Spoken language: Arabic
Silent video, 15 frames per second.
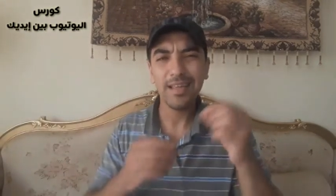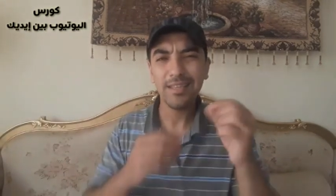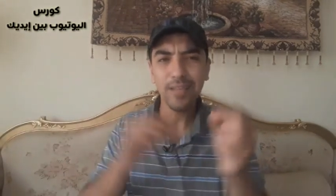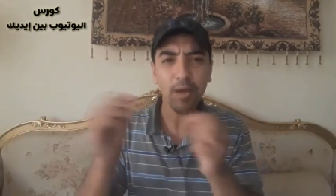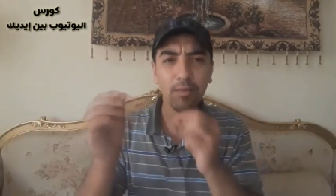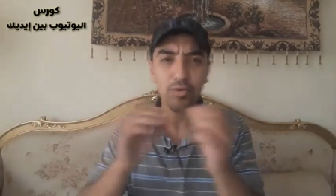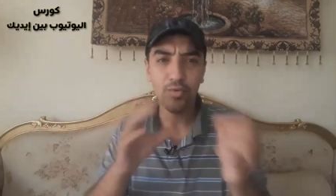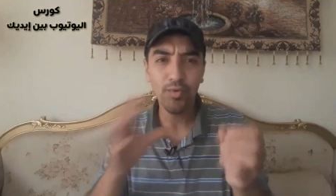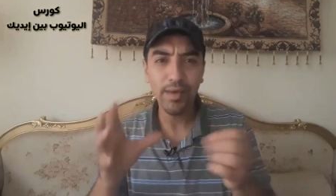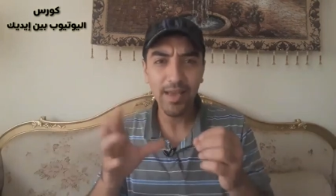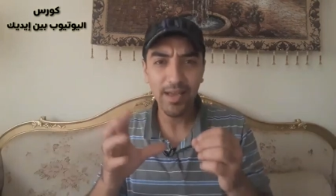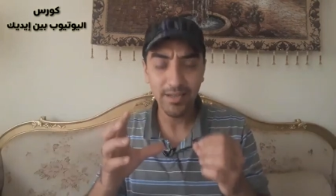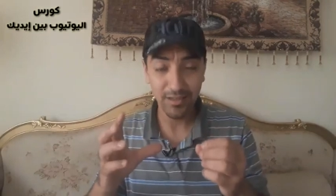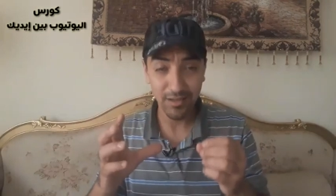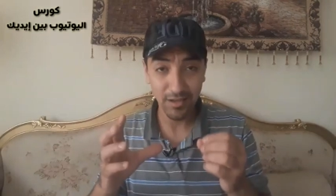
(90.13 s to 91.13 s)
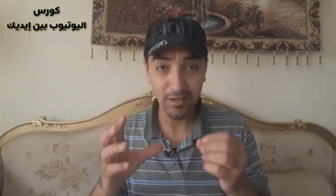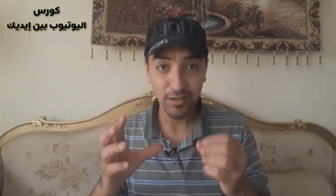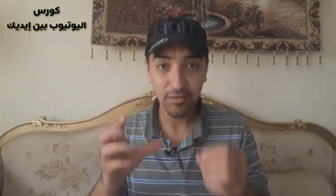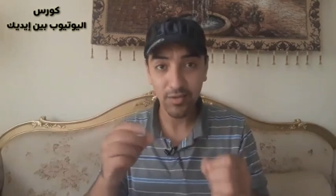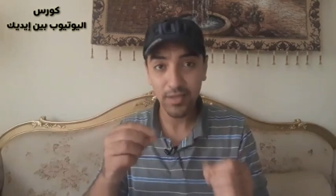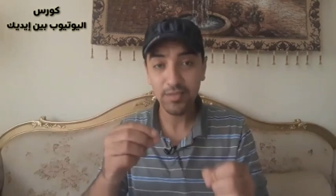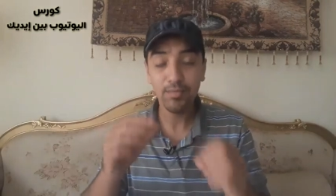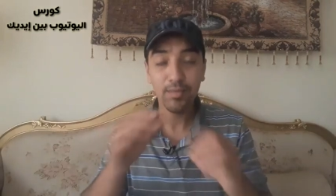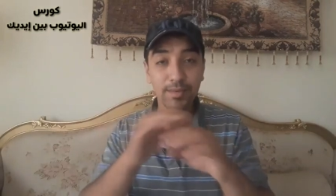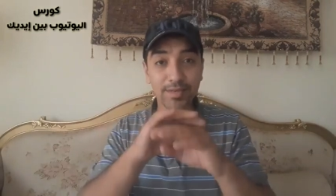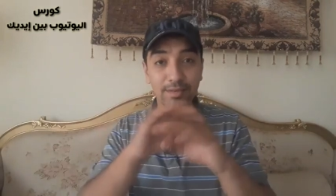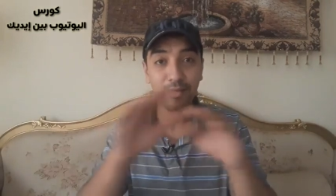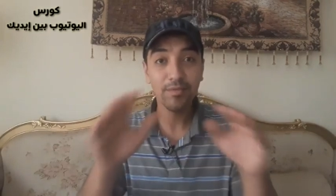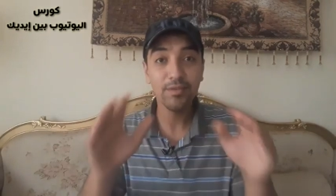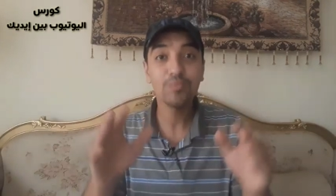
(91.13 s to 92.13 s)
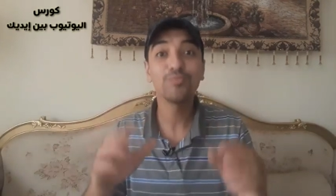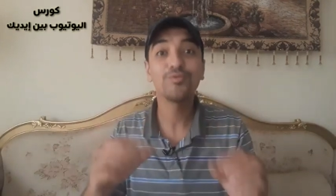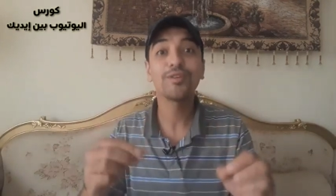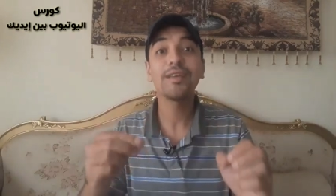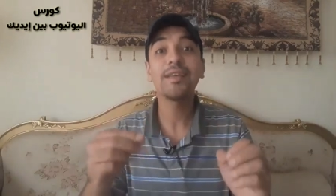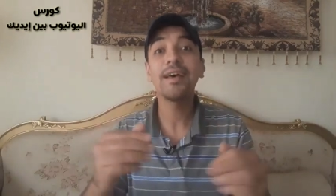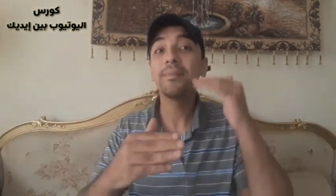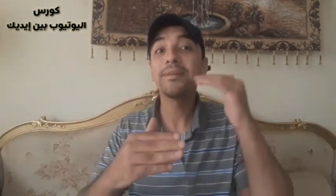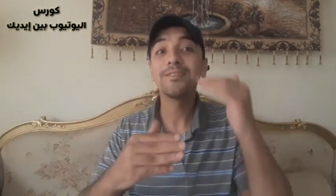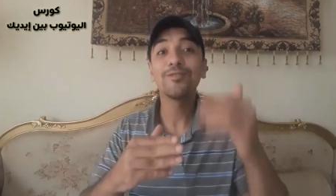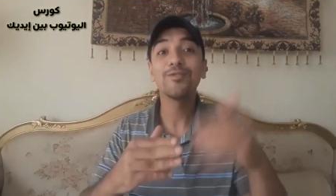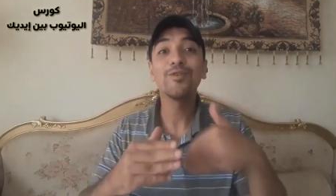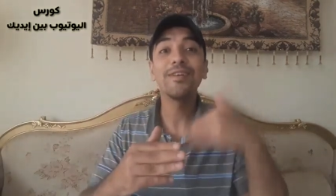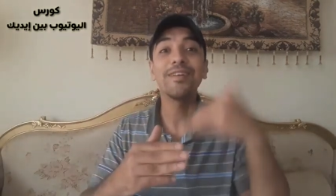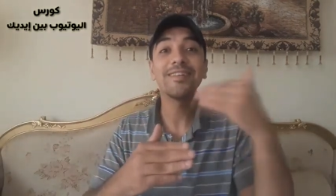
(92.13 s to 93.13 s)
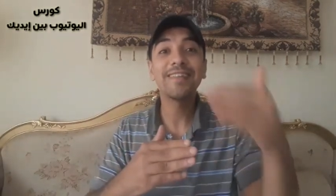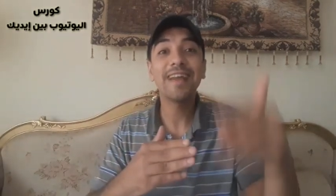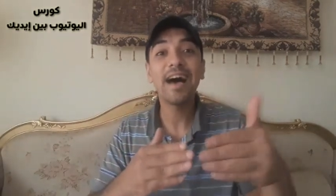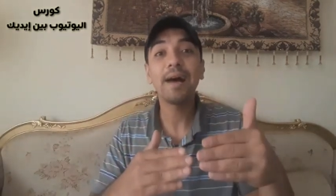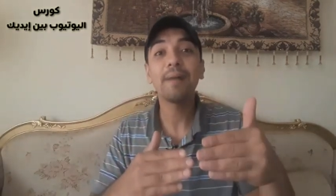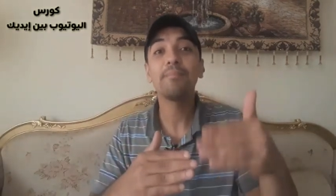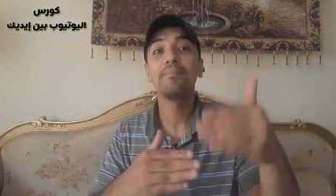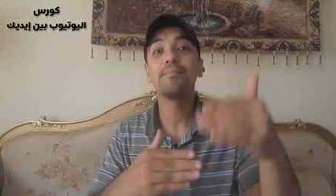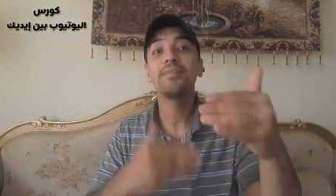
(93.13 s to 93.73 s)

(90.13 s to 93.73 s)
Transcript: هتتعبوا شويه عشان تختاروا الاسم بس مفيش مشكله بس كل تعب